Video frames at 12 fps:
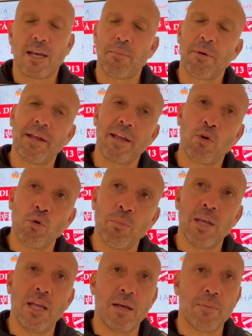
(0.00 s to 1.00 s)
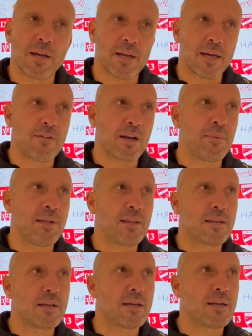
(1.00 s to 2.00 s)
è rimanere umili perché
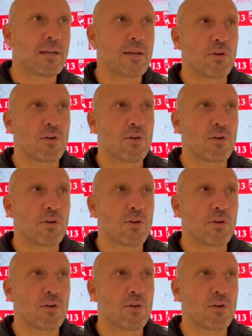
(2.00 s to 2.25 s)
veramente